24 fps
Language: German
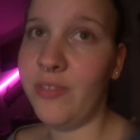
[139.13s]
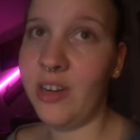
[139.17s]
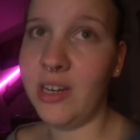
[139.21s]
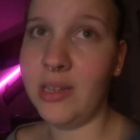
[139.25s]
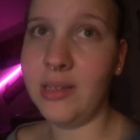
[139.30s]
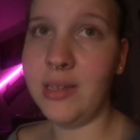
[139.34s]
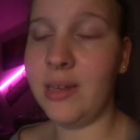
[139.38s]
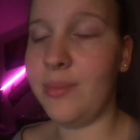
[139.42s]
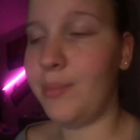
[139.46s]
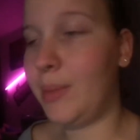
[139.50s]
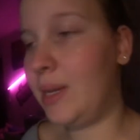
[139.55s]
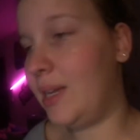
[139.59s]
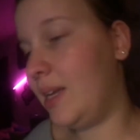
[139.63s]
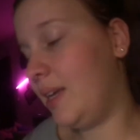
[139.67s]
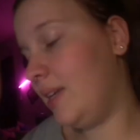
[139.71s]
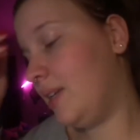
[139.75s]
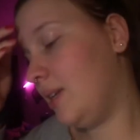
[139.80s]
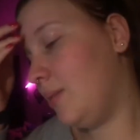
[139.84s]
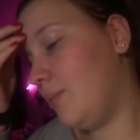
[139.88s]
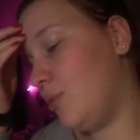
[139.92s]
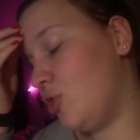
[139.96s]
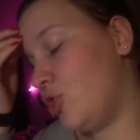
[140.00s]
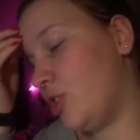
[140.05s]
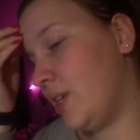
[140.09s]
weil das ja meine
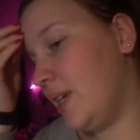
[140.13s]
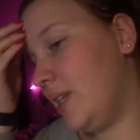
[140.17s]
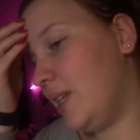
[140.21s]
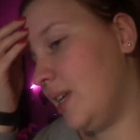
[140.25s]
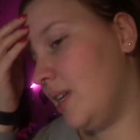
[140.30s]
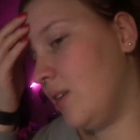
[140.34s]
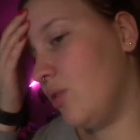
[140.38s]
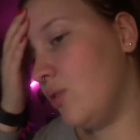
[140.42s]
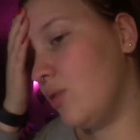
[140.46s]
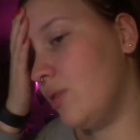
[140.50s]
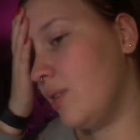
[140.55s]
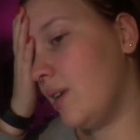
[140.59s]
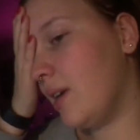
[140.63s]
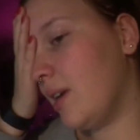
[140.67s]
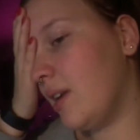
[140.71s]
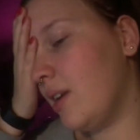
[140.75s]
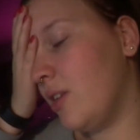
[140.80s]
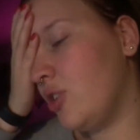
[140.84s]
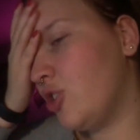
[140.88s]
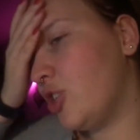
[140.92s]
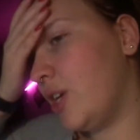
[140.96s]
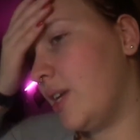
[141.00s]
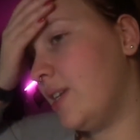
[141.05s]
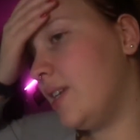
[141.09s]
Eltern bestellt hatten und da
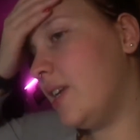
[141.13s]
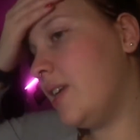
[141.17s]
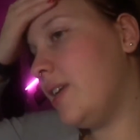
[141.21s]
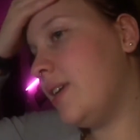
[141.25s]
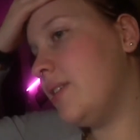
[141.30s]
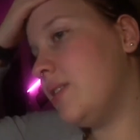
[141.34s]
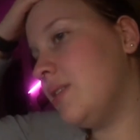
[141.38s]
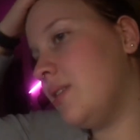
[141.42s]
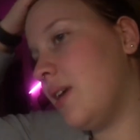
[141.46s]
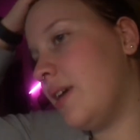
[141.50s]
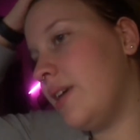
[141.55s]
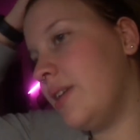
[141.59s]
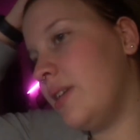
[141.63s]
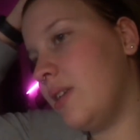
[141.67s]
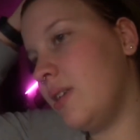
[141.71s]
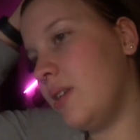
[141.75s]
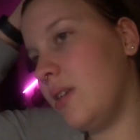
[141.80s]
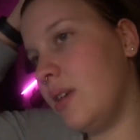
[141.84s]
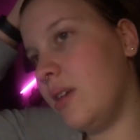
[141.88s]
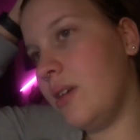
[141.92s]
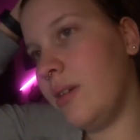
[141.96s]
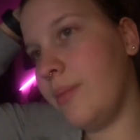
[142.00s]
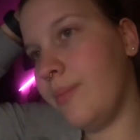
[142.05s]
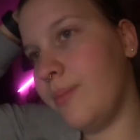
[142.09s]
stand ja, dass es halt
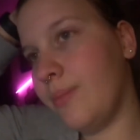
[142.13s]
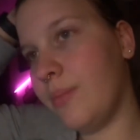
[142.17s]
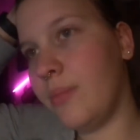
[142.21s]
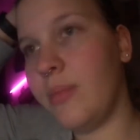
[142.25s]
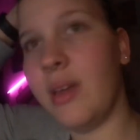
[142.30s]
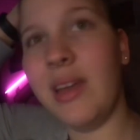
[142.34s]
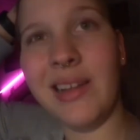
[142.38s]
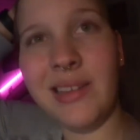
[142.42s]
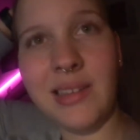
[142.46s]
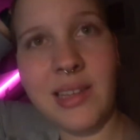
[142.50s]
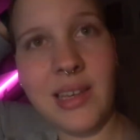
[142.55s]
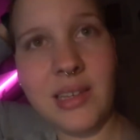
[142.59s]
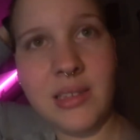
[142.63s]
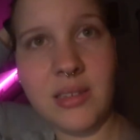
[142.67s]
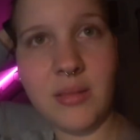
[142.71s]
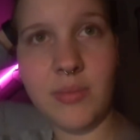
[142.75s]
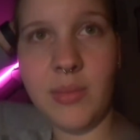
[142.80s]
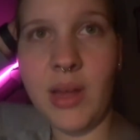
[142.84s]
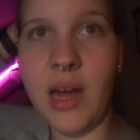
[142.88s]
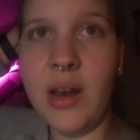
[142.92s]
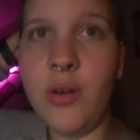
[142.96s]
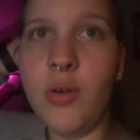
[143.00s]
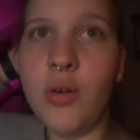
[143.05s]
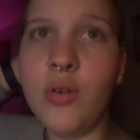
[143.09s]
ähm, jetzt erst
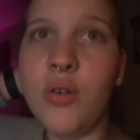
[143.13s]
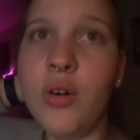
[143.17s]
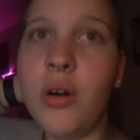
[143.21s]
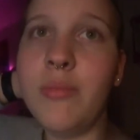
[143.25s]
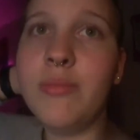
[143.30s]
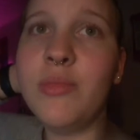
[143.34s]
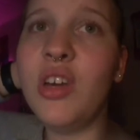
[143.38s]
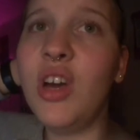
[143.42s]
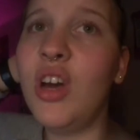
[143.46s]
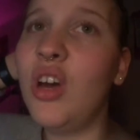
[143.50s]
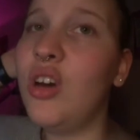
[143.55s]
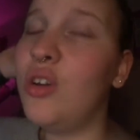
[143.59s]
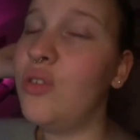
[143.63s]
im Januar kommt.